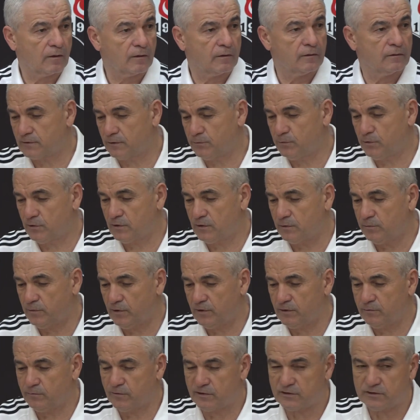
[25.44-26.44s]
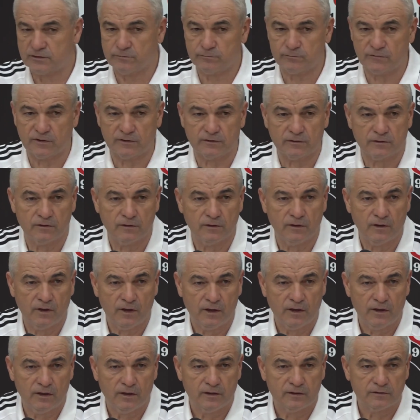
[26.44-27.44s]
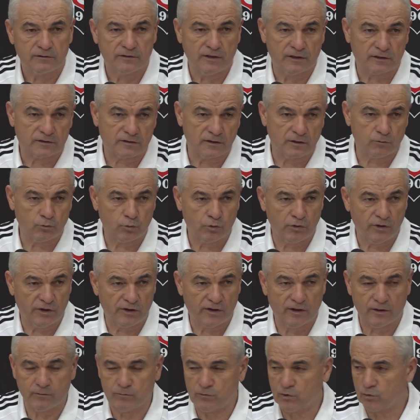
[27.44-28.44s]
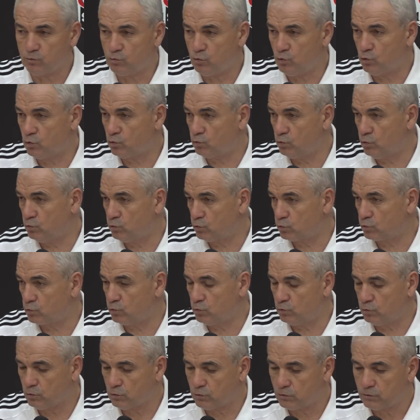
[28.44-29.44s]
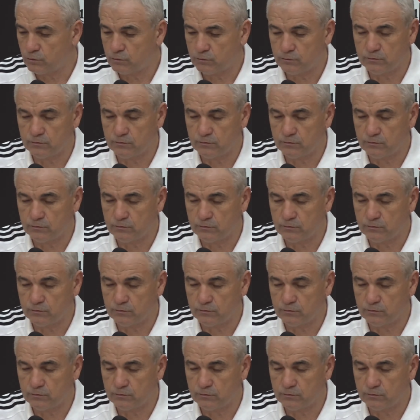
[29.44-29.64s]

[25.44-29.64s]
Tabii ki benim açımdan tekrar buraya gelmek büyük bir mutluluk.